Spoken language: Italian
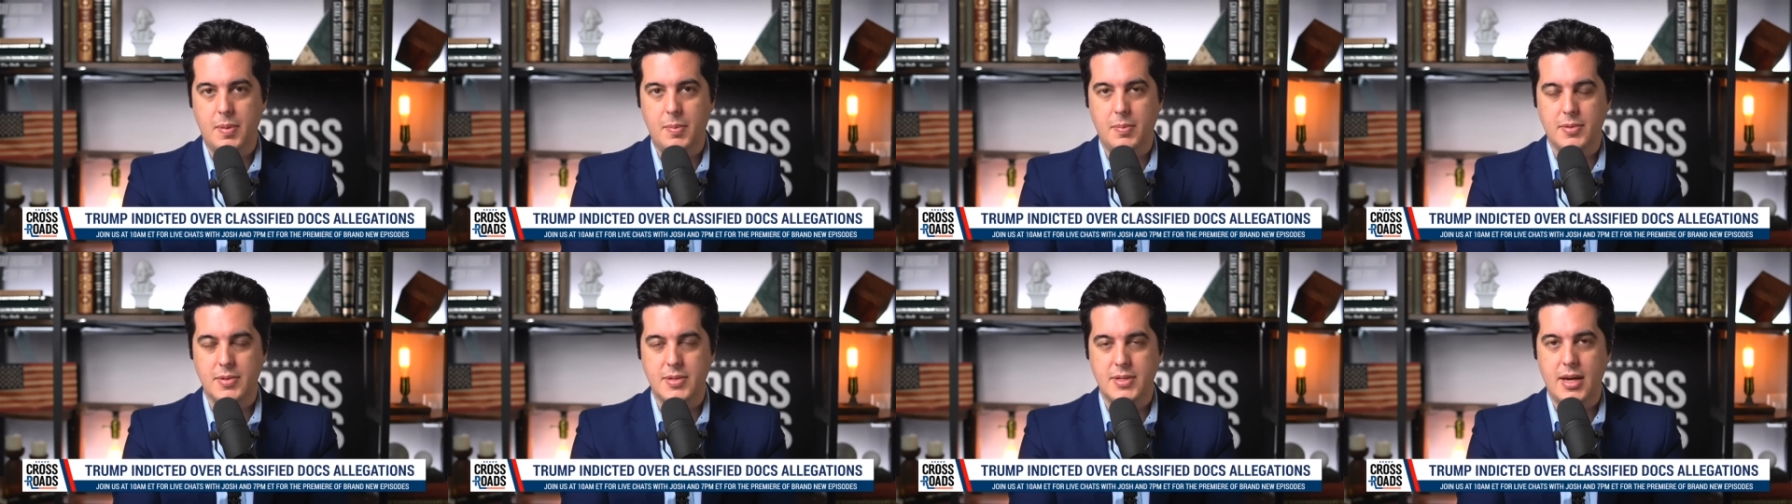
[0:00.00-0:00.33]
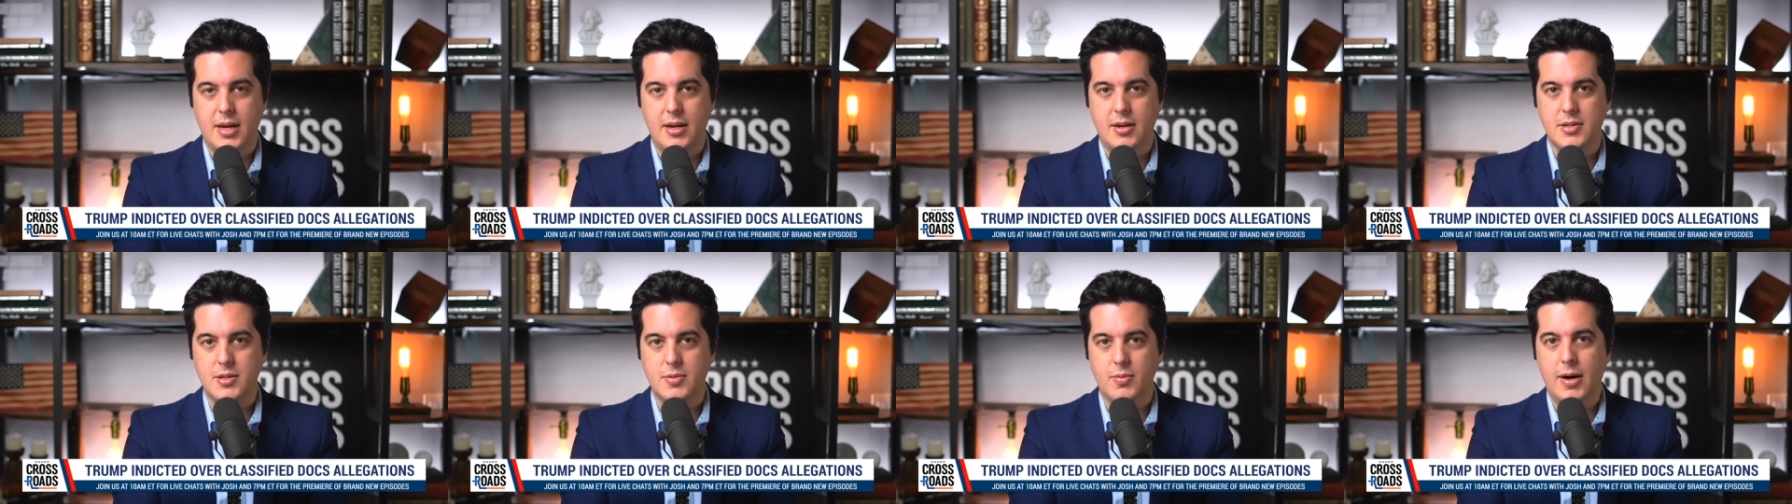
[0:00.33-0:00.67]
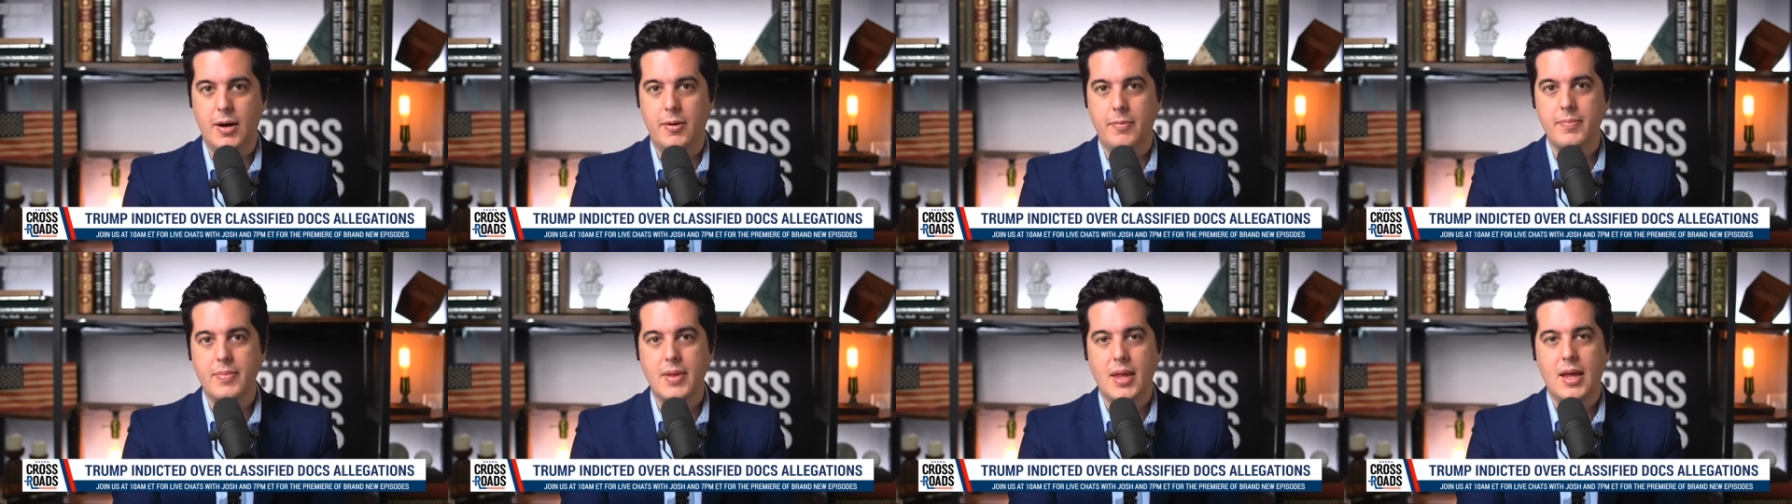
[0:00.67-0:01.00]
Ne ho
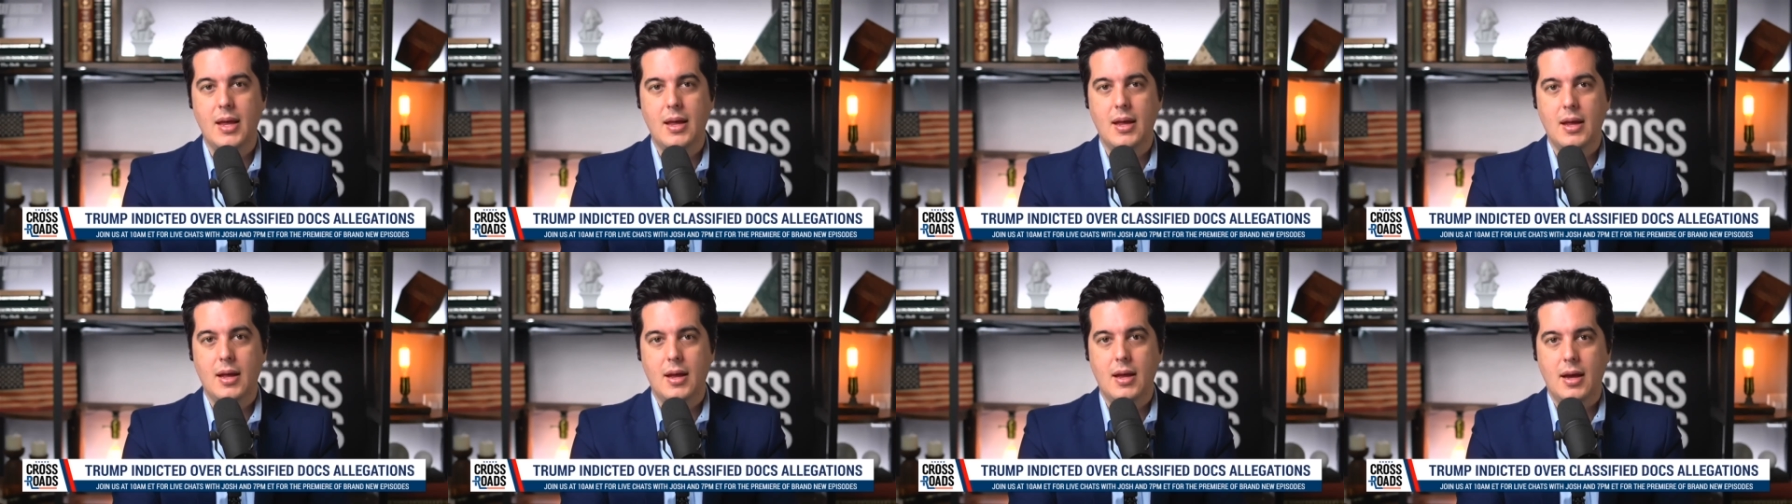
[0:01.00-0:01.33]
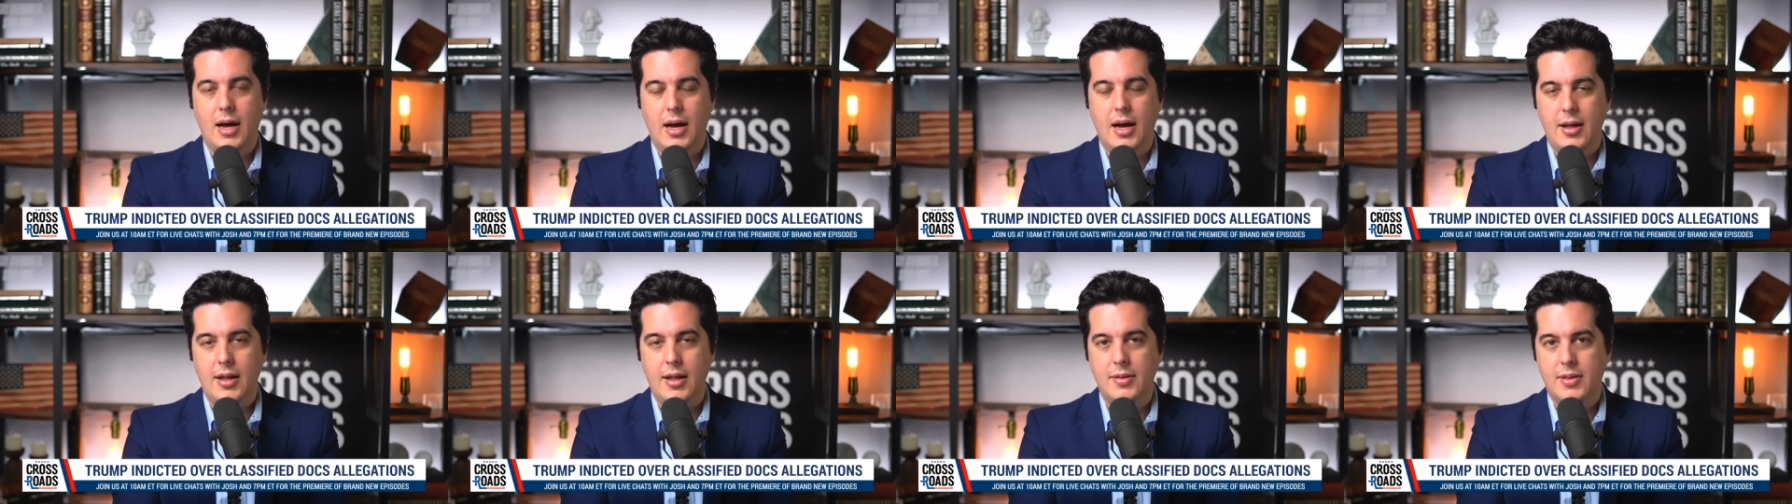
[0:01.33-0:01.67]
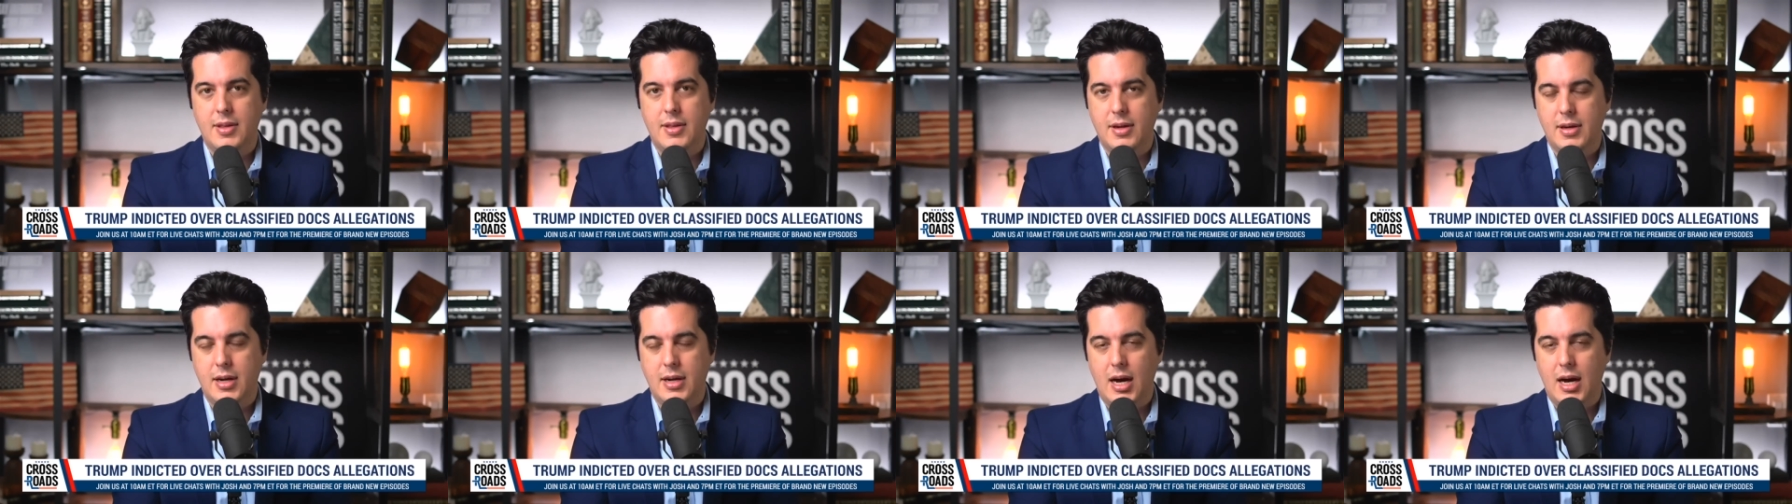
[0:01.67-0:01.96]
parlato con alcuni colleghi